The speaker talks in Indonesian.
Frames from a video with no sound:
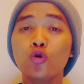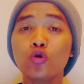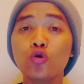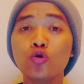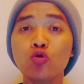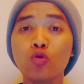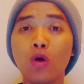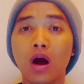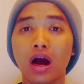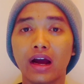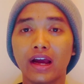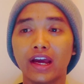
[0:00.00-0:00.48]

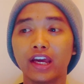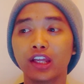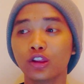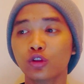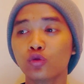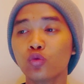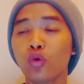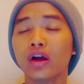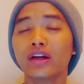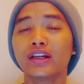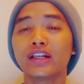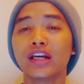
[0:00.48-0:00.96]
uang
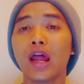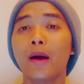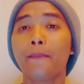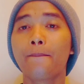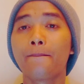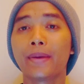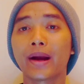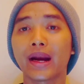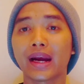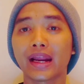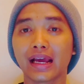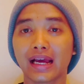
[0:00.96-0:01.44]
itu
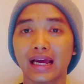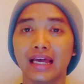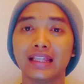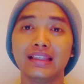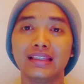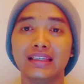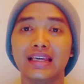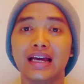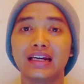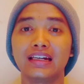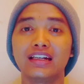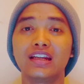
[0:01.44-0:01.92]
adalah
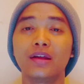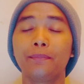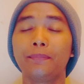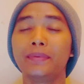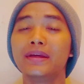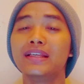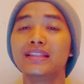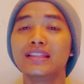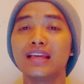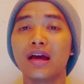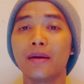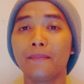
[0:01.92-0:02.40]
berkat yang
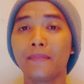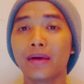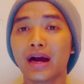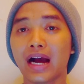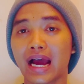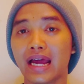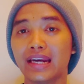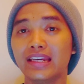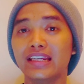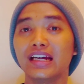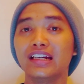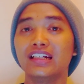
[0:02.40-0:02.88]

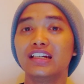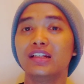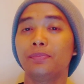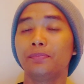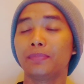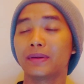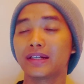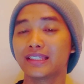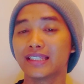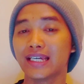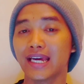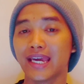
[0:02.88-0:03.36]
dipinjamkan yang
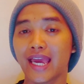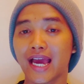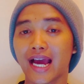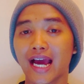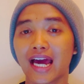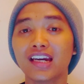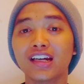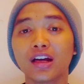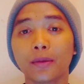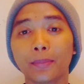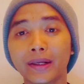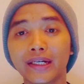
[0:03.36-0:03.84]

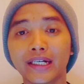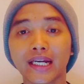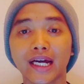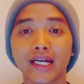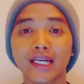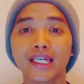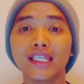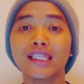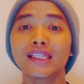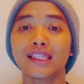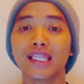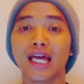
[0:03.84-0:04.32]
dipercayakan
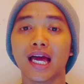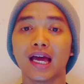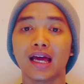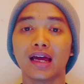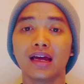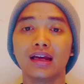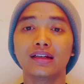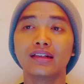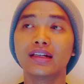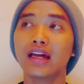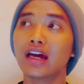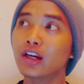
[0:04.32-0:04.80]
kepada kita
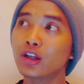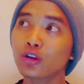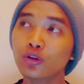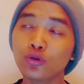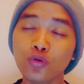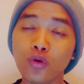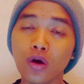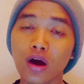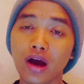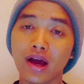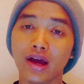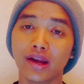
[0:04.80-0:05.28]
dari
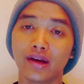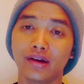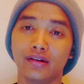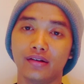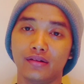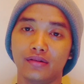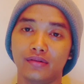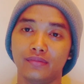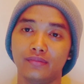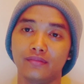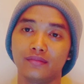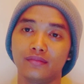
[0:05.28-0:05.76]
Tuhan
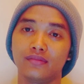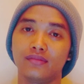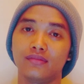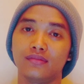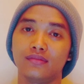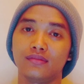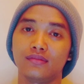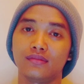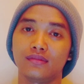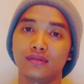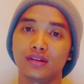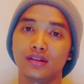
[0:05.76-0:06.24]

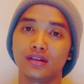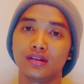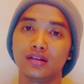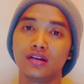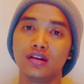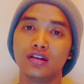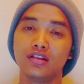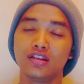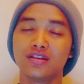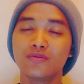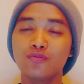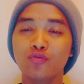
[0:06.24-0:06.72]

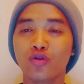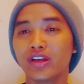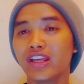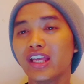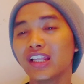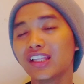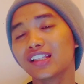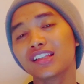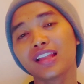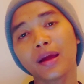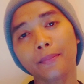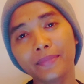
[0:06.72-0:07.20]

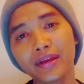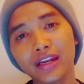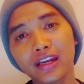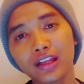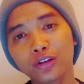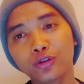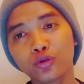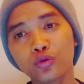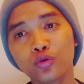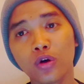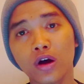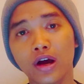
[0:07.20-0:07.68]
semuanya tetap
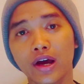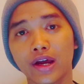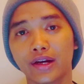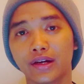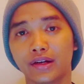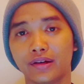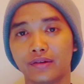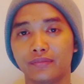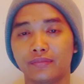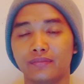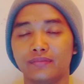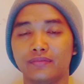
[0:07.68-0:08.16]
milik
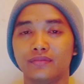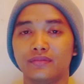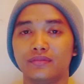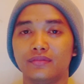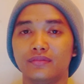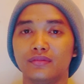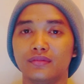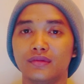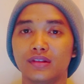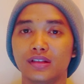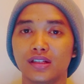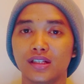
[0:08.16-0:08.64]
Tuhan
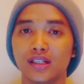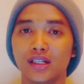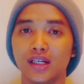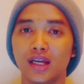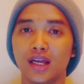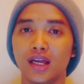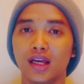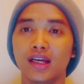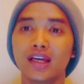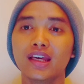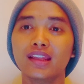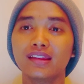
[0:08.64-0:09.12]

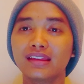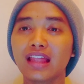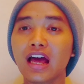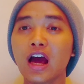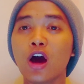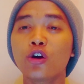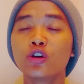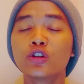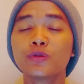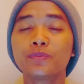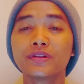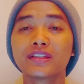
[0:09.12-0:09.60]

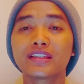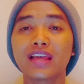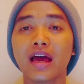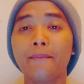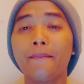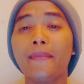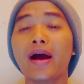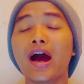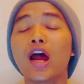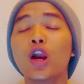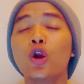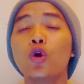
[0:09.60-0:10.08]
kita harus
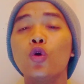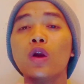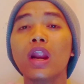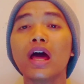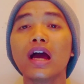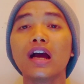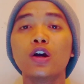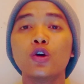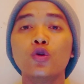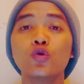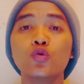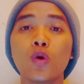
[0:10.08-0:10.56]
bisa
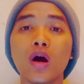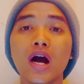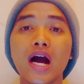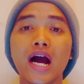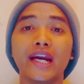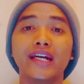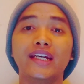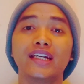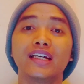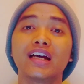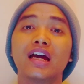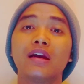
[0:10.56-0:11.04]
mengelola
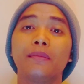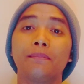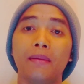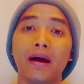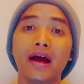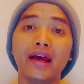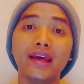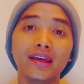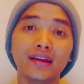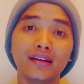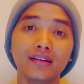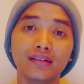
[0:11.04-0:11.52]
keuangan dengan
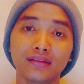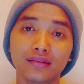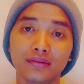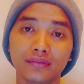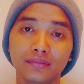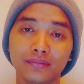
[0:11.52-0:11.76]
baik.